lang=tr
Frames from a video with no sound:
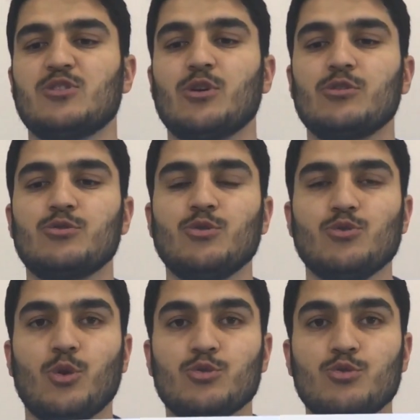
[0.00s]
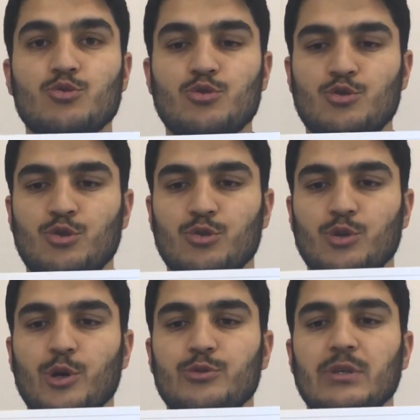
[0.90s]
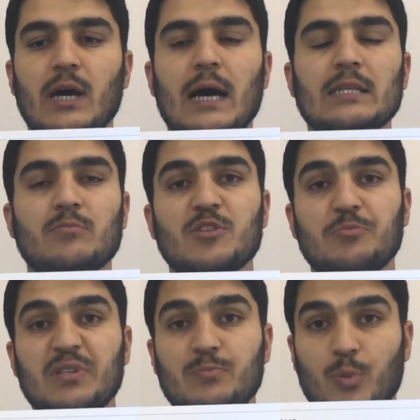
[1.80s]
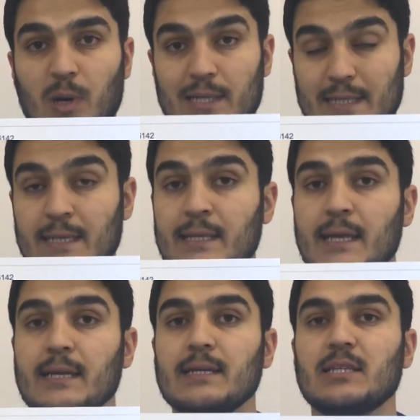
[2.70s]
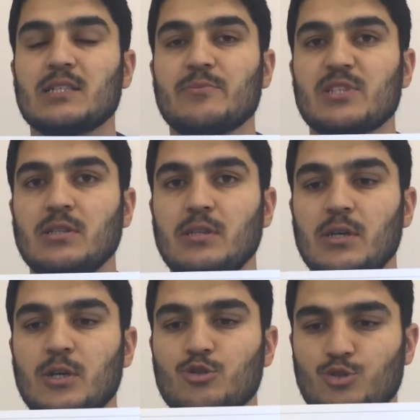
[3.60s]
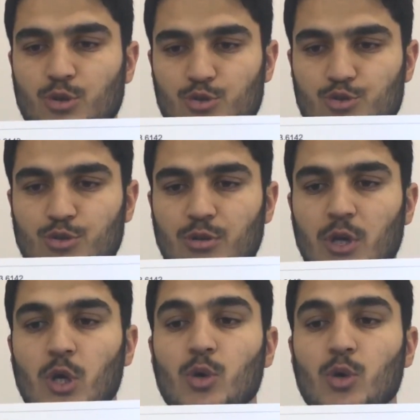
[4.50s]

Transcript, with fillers: 433.61 puan alan arkadaşımızın sonucu